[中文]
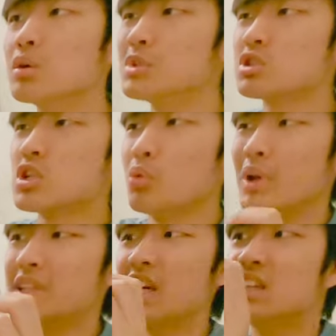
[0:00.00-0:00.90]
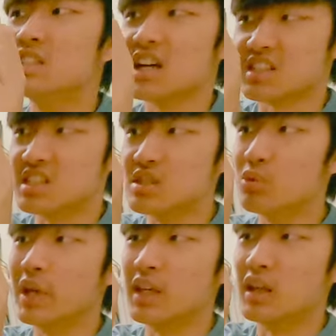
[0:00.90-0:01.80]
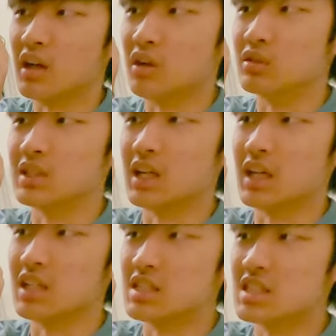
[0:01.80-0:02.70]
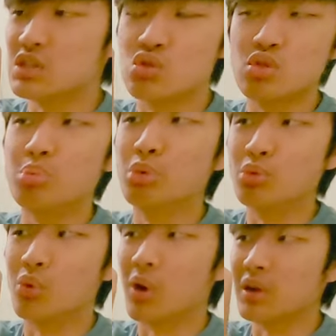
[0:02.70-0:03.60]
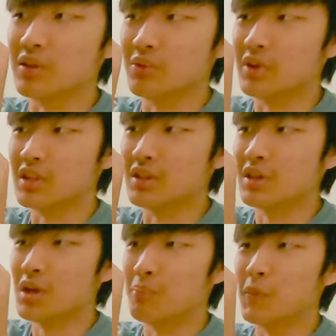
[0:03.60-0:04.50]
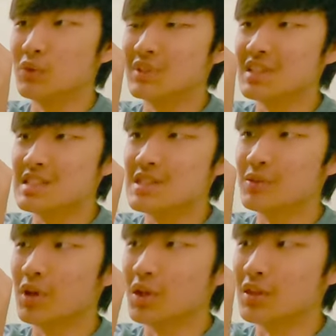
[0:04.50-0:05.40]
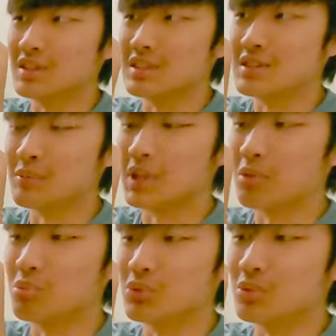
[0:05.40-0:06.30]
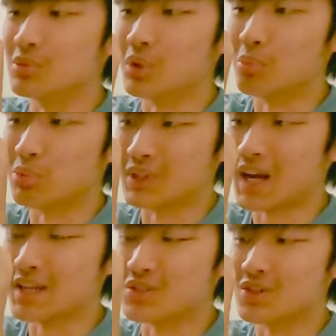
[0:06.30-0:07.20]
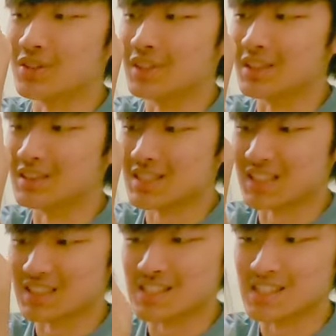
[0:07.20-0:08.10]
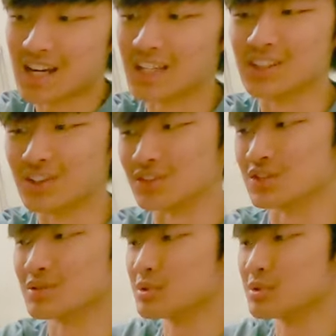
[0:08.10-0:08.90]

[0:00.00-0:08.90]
那我们稍微定一下机位，然后再来继续布光，因为没有定机位，你怎么样布都不太确定相机看到了什